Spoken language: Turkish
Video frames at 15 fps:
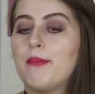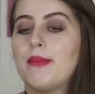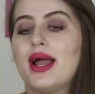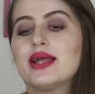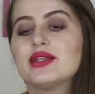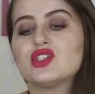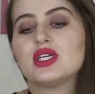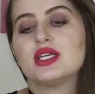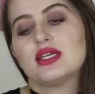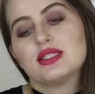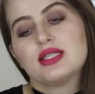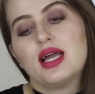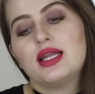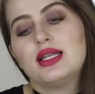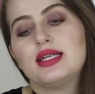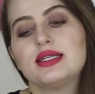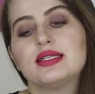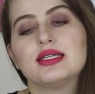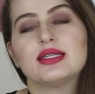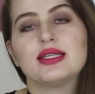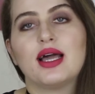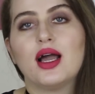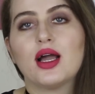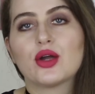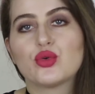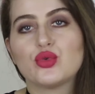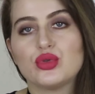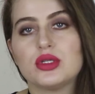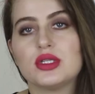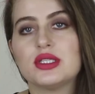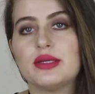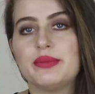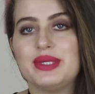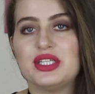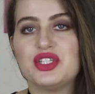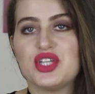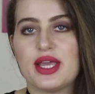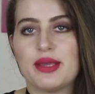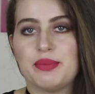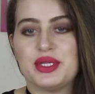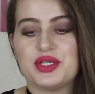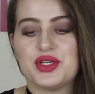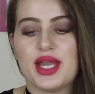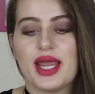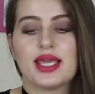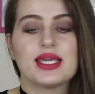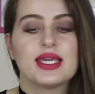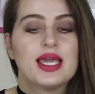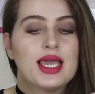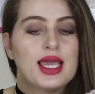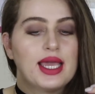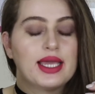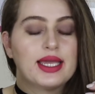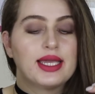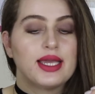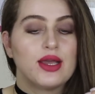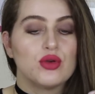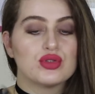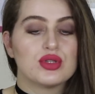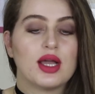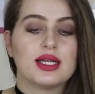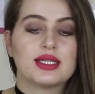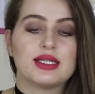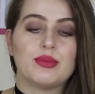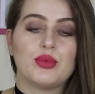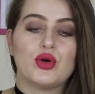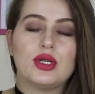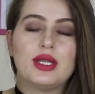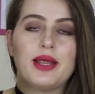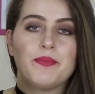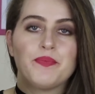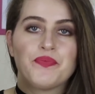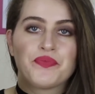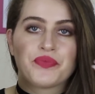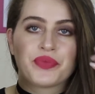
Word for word: bence yaz aylarında da kullanılabilecek bir renk. Ee, özellikle böyle